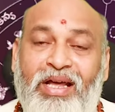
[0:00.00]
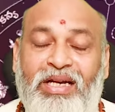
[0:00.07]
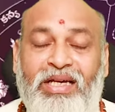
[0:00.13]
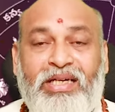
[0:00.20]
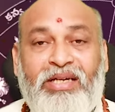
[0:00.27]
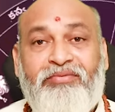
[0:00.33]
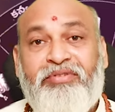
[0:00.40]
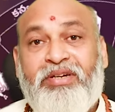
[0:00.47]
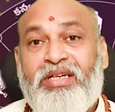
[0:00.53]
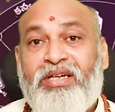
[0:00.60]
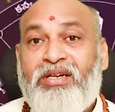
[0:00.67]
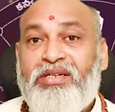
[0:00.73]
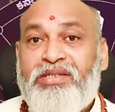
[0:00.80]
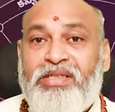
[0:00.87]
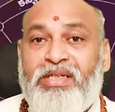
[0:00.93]
అలాగే
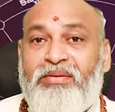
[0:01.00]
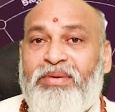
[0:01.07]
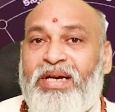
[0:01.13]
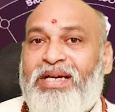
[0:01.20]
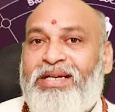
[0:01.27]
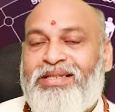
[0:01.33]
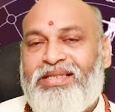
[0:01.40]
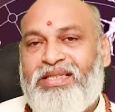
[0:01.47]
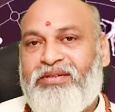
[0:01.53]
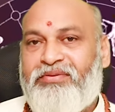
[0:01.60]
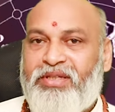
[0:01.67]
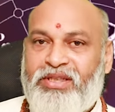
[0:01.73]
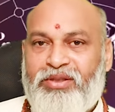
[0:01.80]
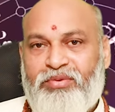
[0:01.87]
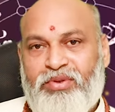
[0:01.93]
ఫైనాన్షియల్ మ్యాటర్స్
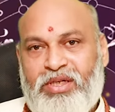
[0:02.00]
ఏవైతే